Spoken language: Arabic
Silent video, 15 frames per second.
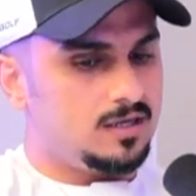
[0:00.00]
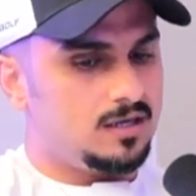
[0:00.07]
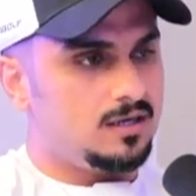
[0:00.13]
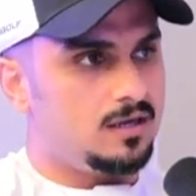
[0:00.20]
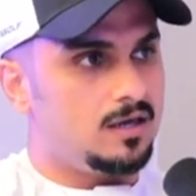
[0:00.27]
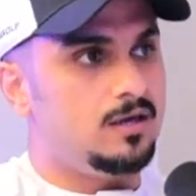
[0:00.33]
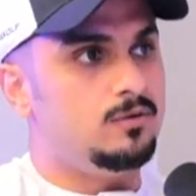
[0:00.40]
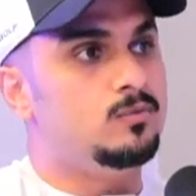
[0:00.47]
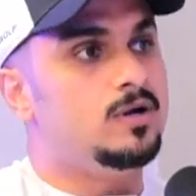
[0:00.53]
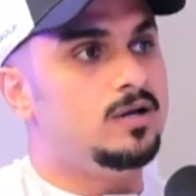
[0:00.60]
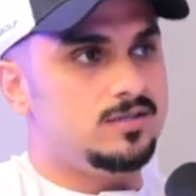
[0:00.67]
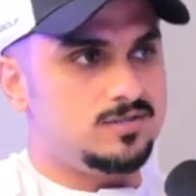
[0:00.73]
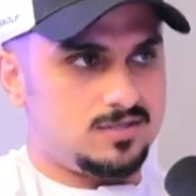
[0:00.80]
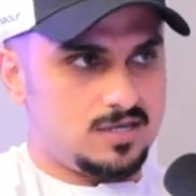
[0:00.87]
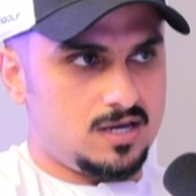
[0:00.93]
آه، انواع
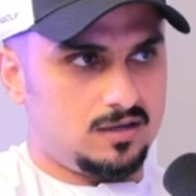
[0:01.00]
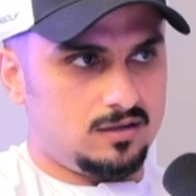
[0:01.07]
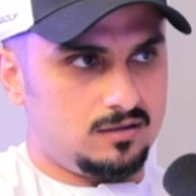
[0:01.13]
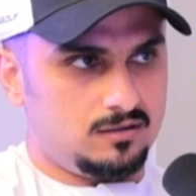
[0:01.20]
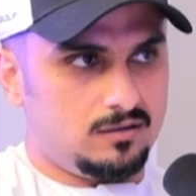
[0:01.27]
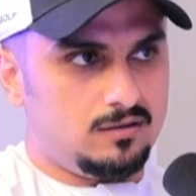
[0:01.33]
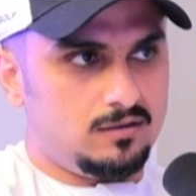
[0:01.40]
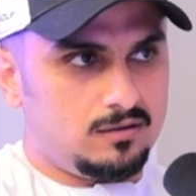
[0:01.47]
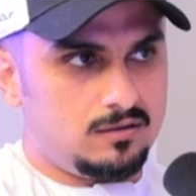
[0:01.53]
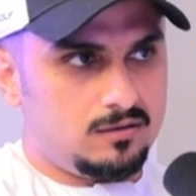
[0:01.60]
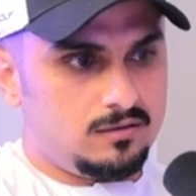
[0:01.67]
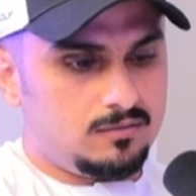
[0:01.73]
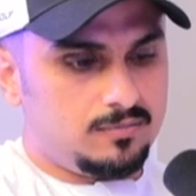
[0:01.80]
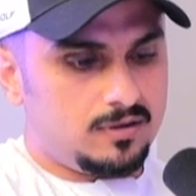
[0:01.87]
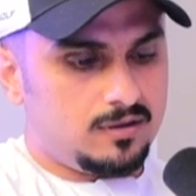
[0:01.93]
السياكل نحن
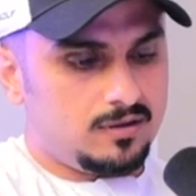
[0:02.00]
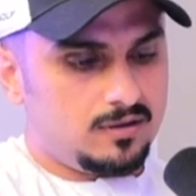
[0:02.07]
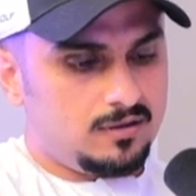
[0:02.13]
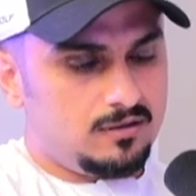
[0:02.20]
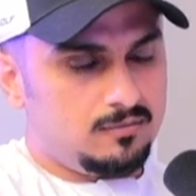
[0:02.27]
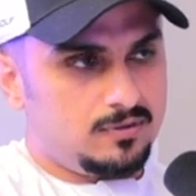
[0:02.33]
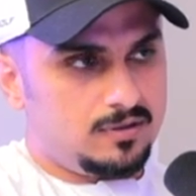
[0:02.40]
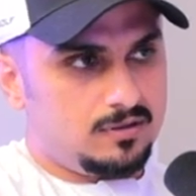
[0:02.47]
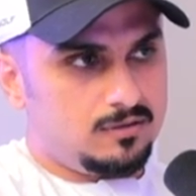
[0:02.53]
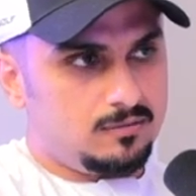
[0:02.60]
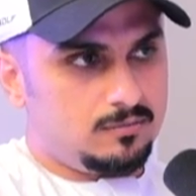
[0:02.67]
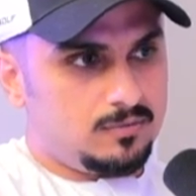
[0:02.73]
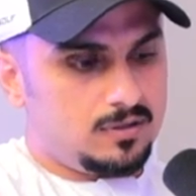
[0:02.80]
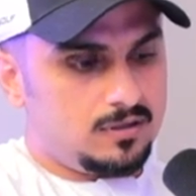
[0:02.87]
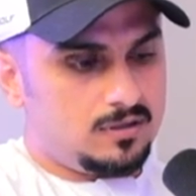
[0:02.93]
نبغى نبغى
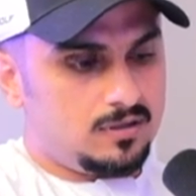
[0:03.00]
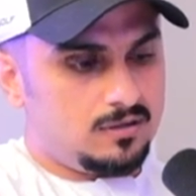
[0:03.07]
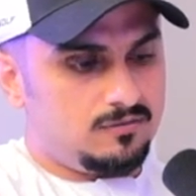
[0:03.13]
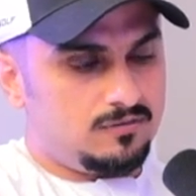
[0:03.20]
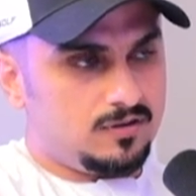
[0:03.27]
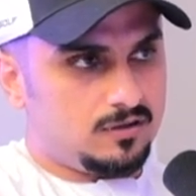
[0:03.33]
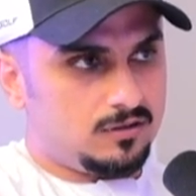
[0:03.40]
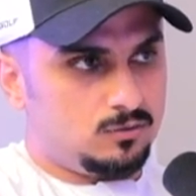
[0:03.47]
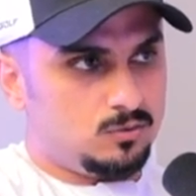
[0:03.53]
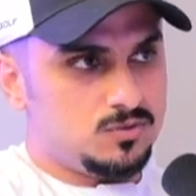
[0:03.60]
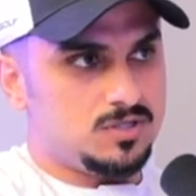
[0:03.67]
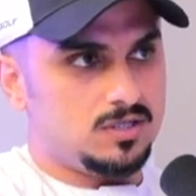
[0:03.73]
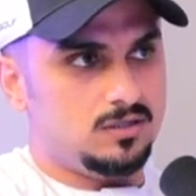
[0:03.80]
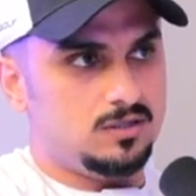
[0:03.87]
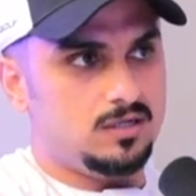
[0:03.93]
الفكره
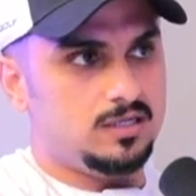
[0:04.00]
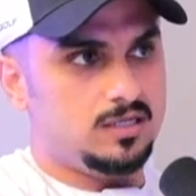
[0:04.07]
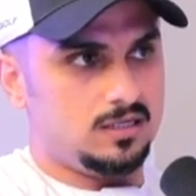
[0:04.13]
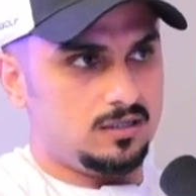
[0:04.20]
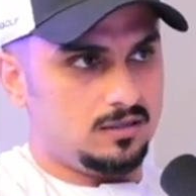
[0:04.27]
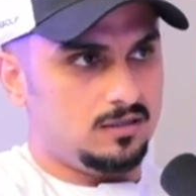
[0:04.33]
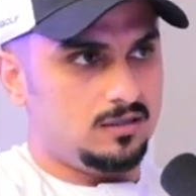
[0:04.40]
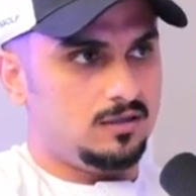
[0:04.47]
توصل للكل